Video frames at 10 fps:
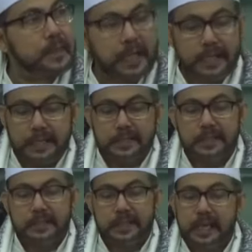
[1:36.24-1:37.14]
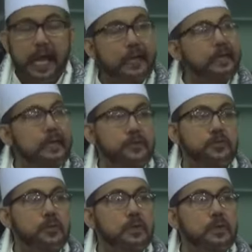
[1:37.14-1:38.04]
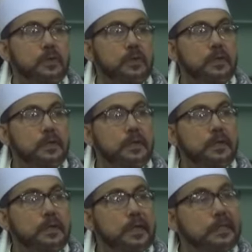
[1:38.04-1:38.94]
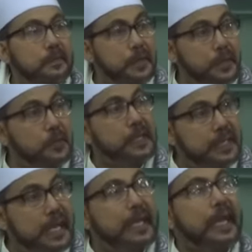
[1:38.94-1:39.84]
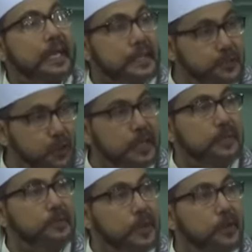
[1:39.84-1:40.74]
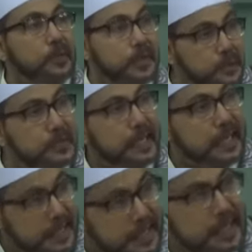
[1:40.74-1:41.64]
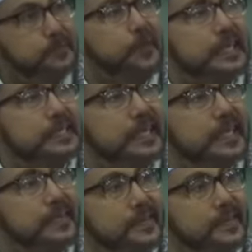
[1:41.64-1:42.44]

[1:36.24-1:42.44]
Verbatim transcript: Karena istrinya nggak ada ya Rasulullah. Kata beliau, idan ana soim. Kalau begitu saya niat puasa.